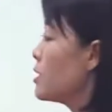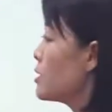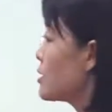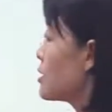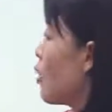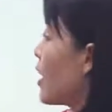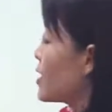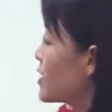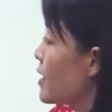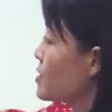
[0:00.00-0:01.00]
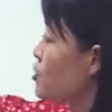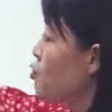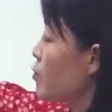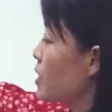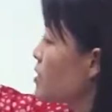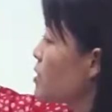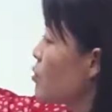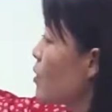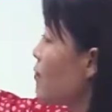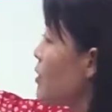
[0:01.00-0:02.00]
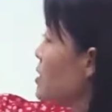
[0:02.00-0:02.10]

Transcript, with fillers: 因此的话，大家记住，名词一挖，